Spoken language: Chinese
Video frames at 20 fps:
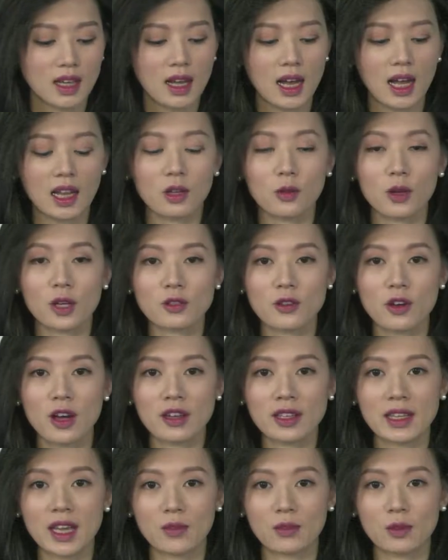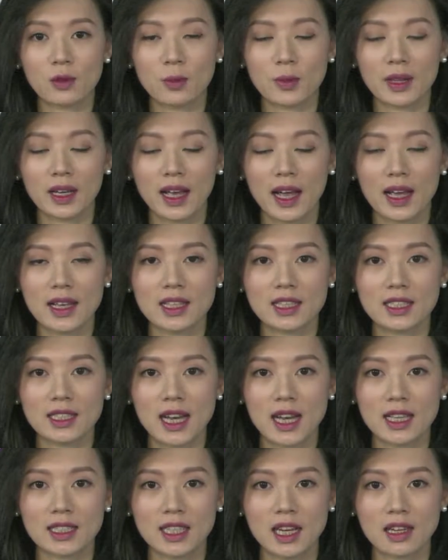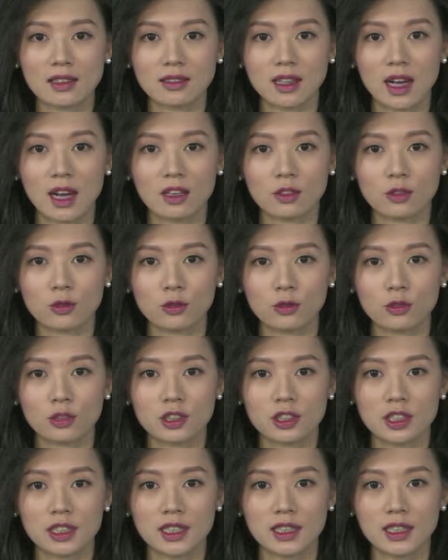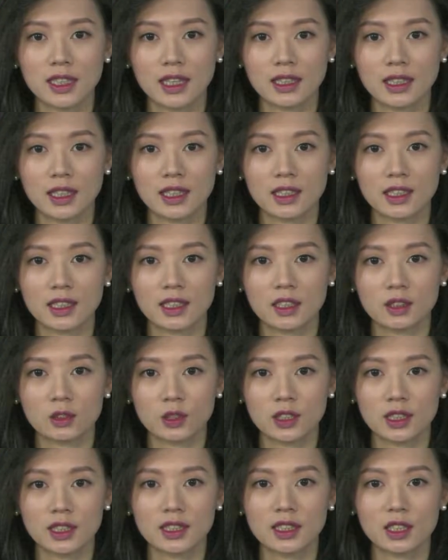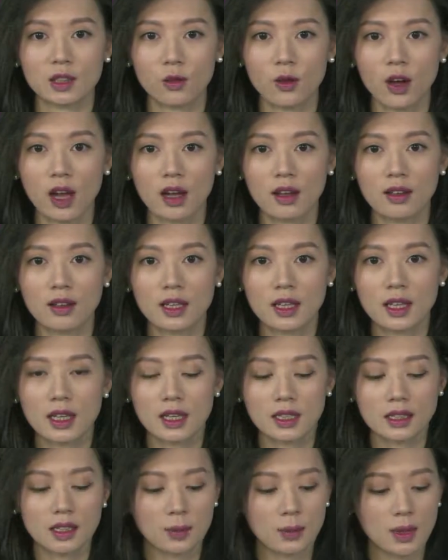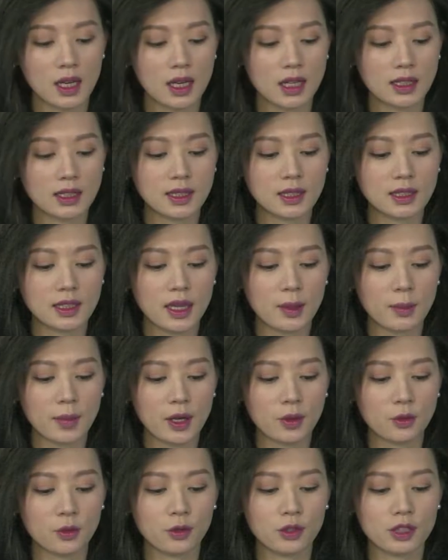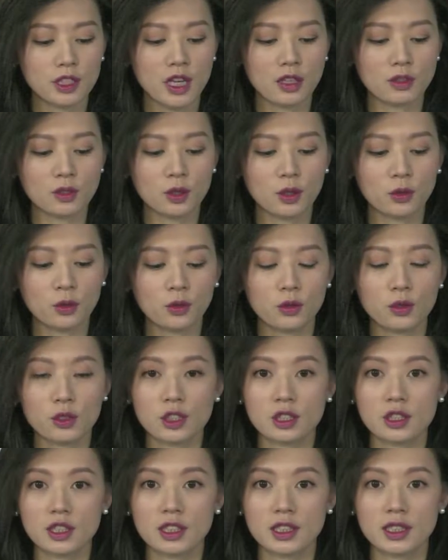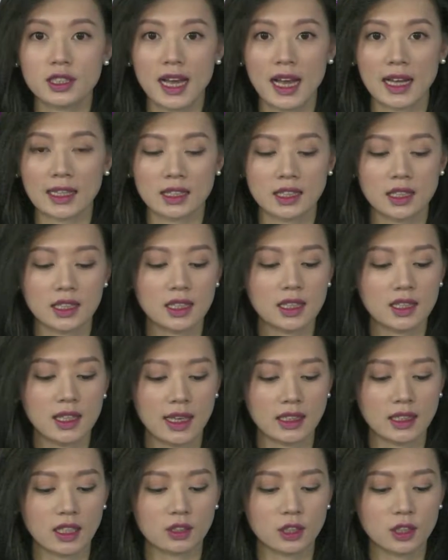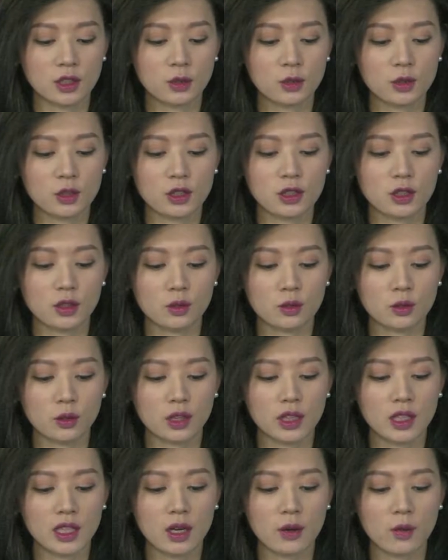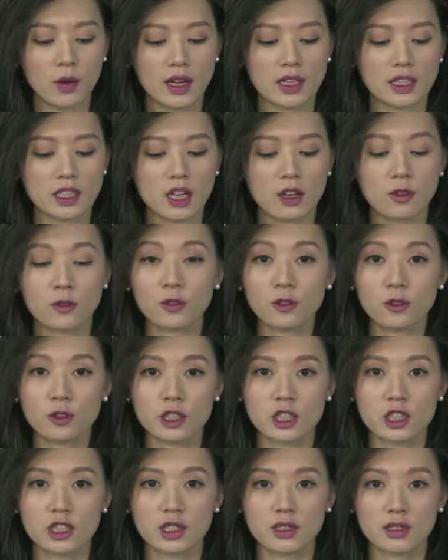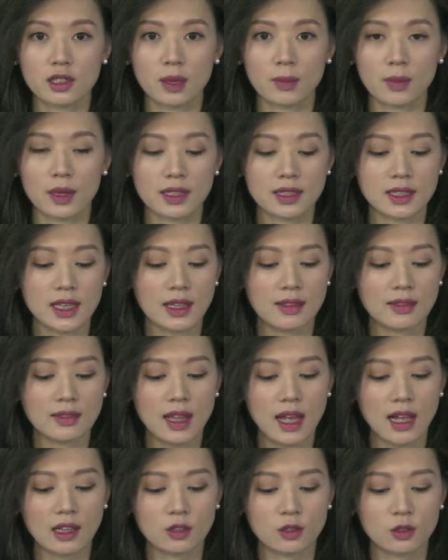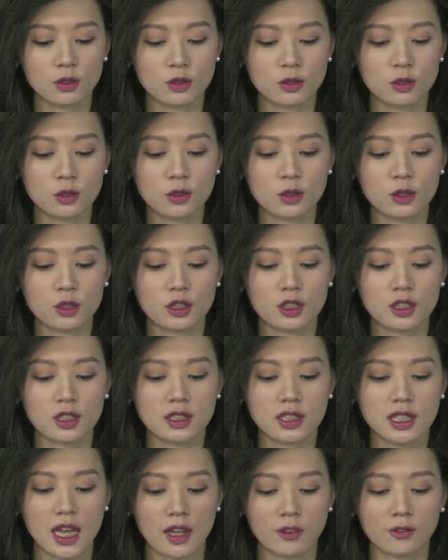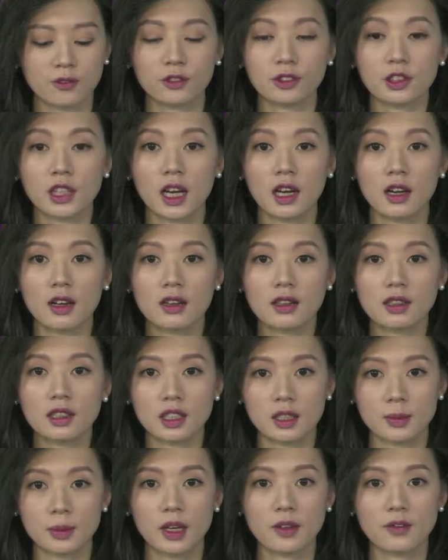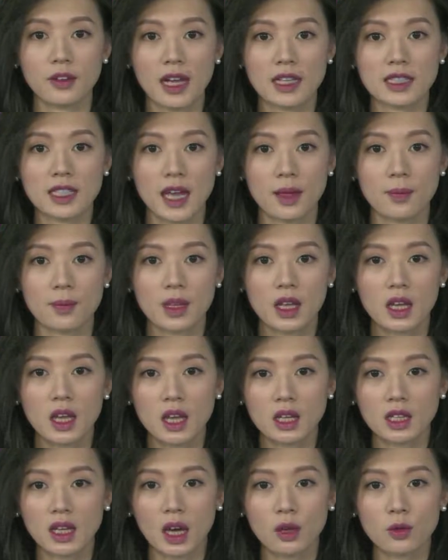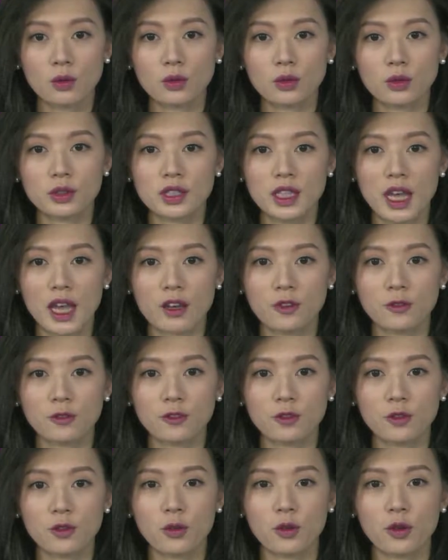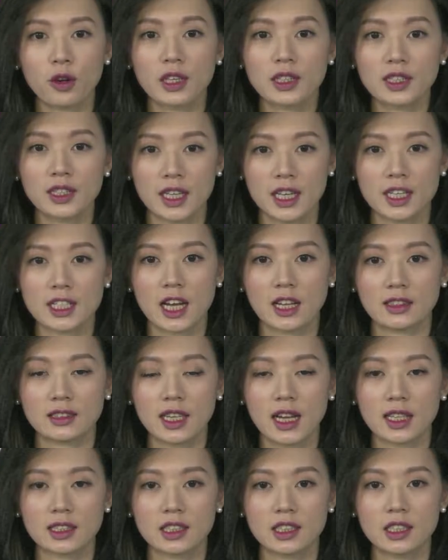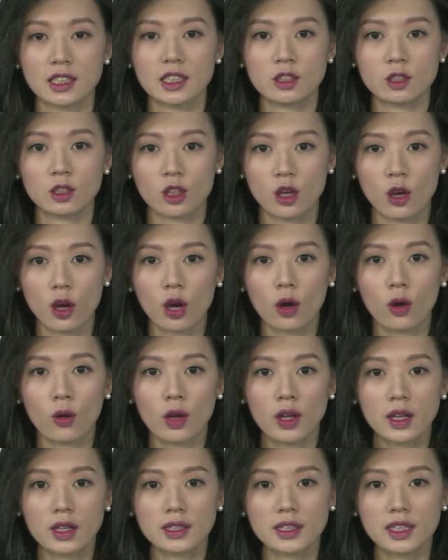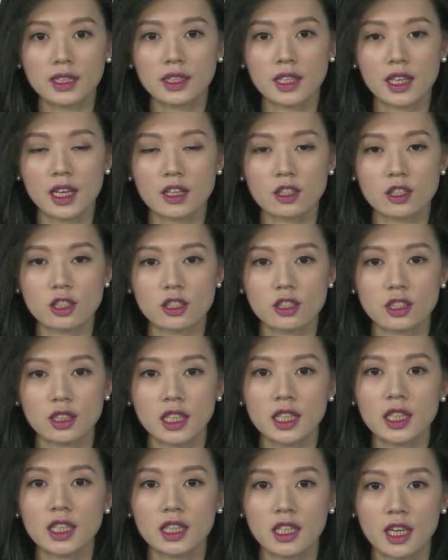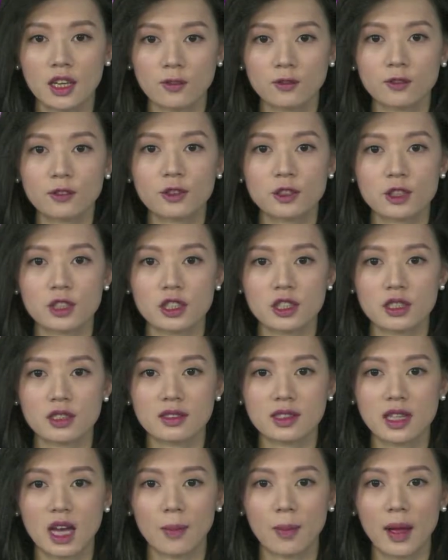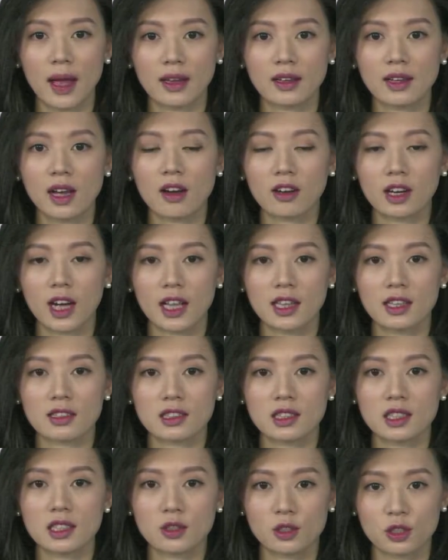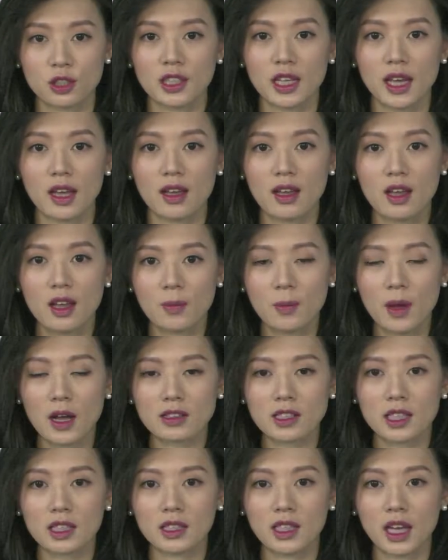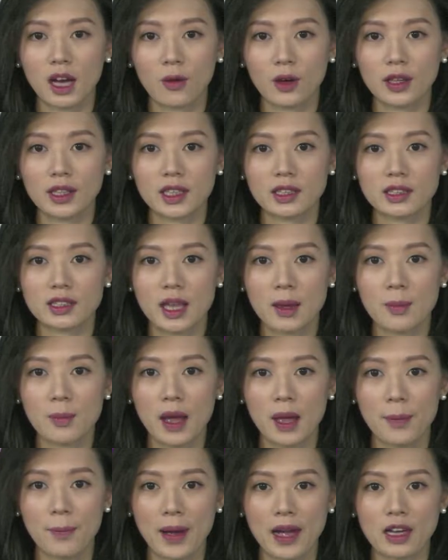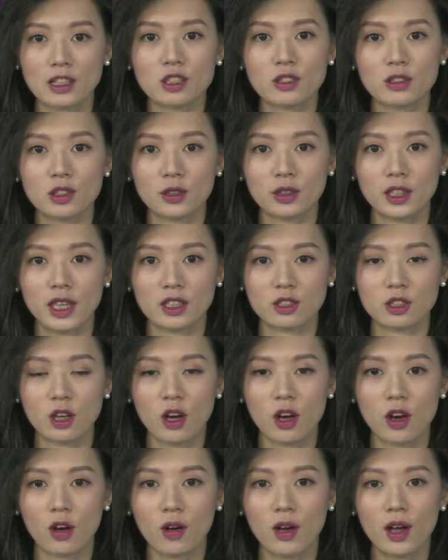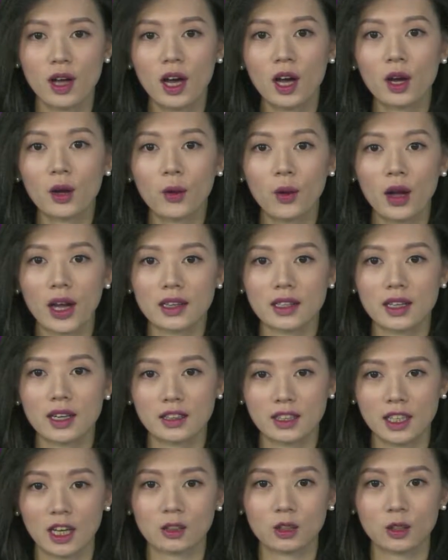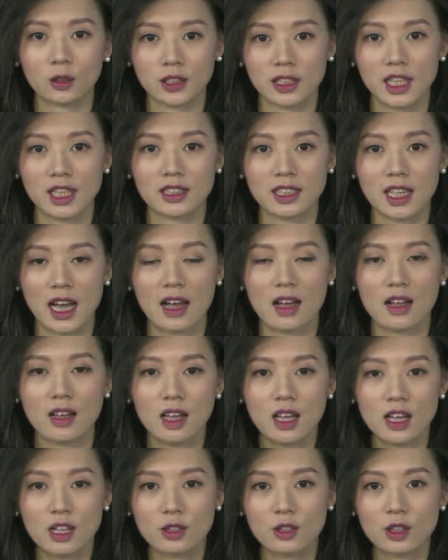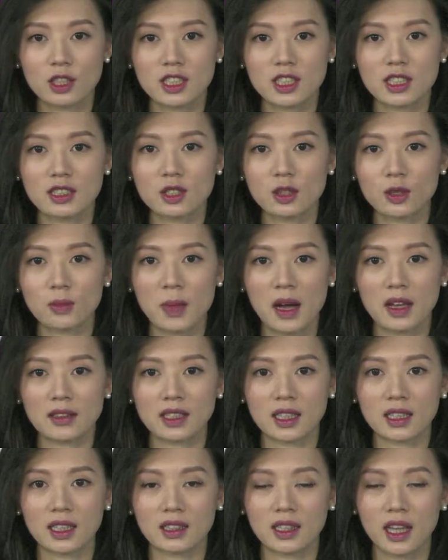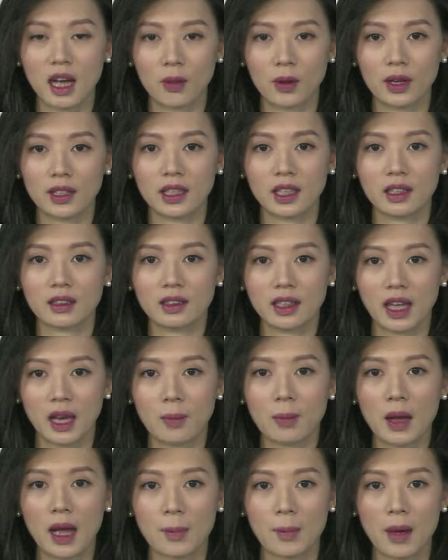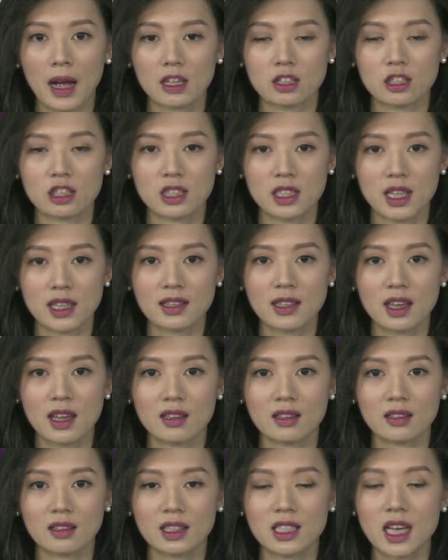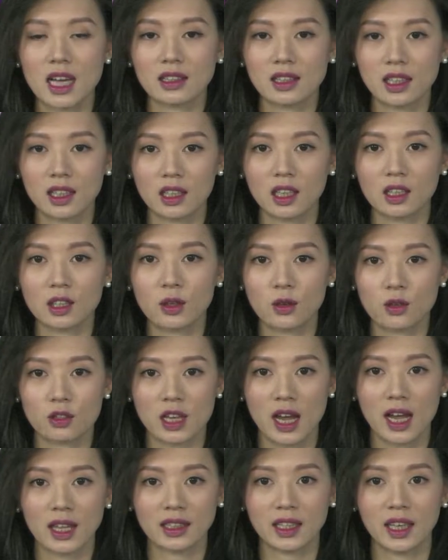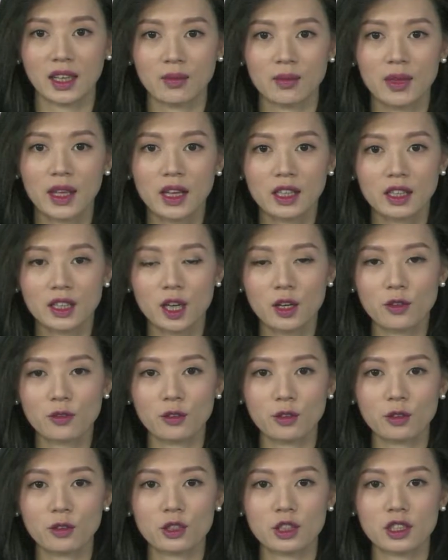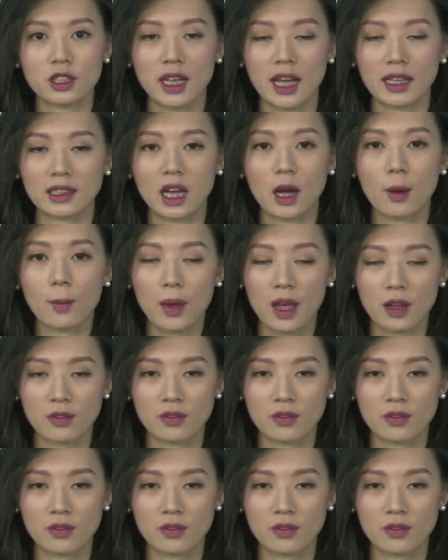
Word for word: 好了，观众，要不我们来看一下香港股市今天的一个最新情况。那么今天美股上周五是假期来到休市，昨天晚上复市，那么三大指数是窄幅的。个别发展，港股在复活节长假期之后。今天是第一天复市，早盘高开了四十点，报在了两万零三百八十六点之后，很快的掉头向下，最新就报在了两万零两百八十三点，下跌了六十二点，跌幅是达到百